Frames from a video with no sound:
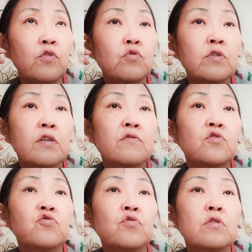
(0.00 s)

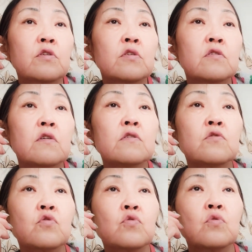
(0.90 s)
геологоразведочную
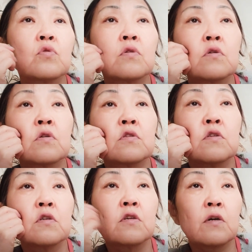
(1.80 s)
организацию,
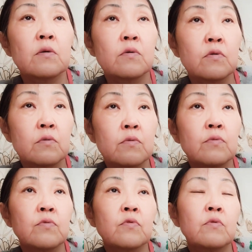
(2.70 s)
где я
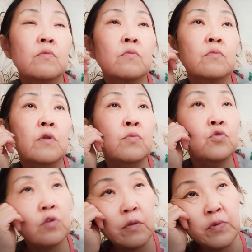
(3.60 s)

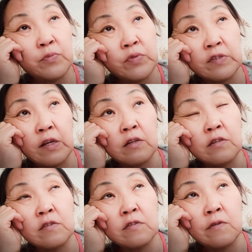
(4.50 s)
работала по
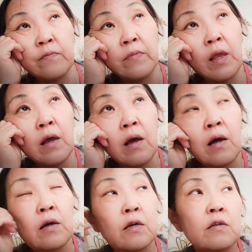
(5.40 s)
специальности.
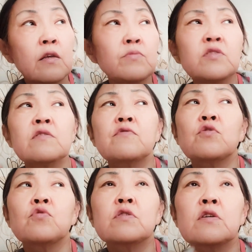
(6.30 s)
Экономисты в
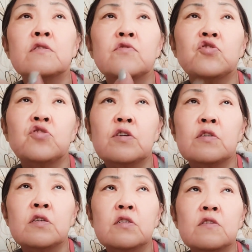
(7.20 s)
геологоразведочной
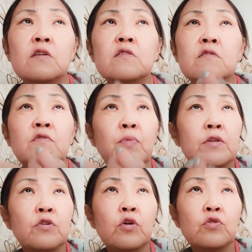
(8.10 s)
организации
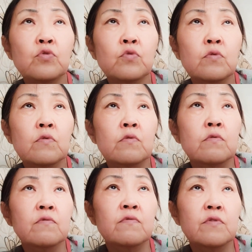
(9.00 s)
выполняют,
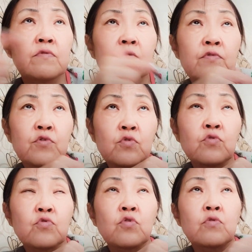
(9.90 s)
э,
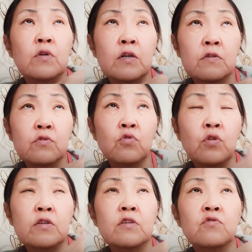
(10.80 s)
ну, то как, то,
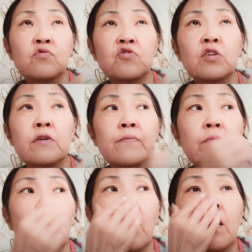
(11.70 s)
как нас учили,
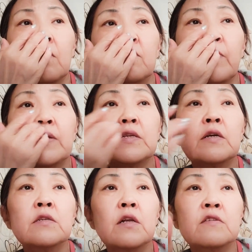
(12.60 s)

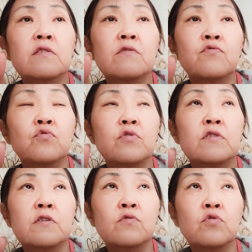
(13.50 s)
выполняли разные
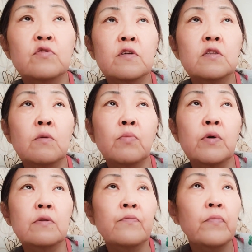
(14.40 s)
функции. То это
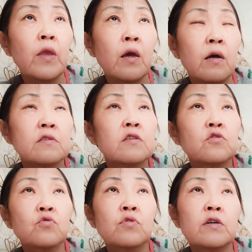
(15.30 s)
был отдел
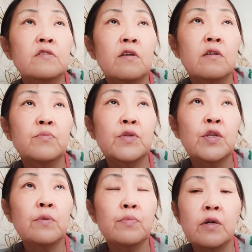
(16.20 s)
труда и
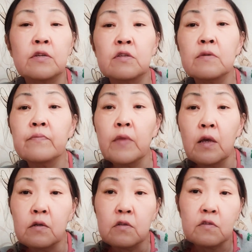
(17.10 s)
заработной платы,
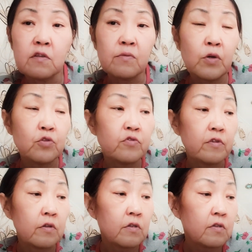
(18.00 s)
где
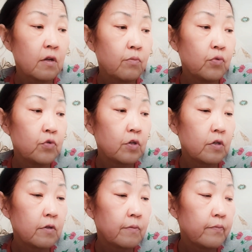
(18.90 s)
занимаются
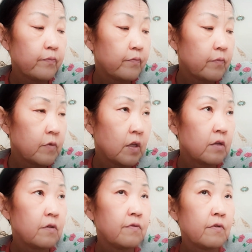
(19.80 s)
разработкой
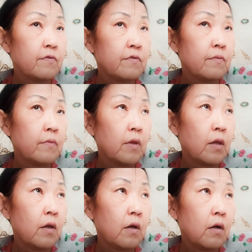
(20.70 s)
тарифов,
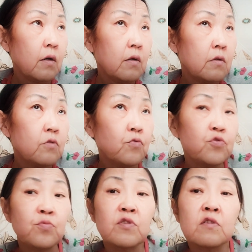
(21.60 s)
э, ну, в
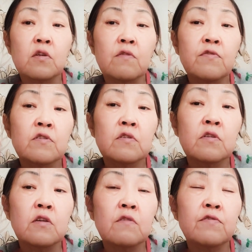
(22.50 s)
общем, где тарифи,
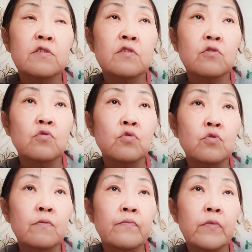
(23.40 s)

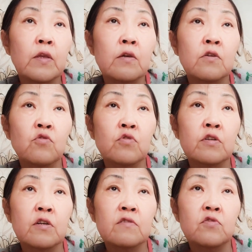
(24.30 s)
тарифицируют
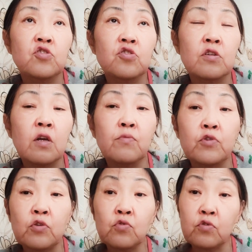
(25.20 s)
геологоразведочные
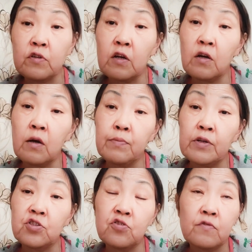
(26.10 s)
работы, ну, то есть как
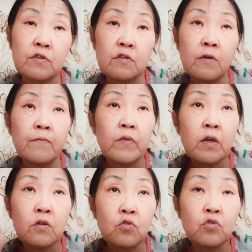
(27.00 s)
оплачивать
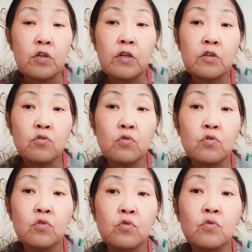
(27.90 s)
тот или
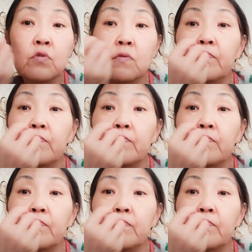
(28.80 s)
иной труд,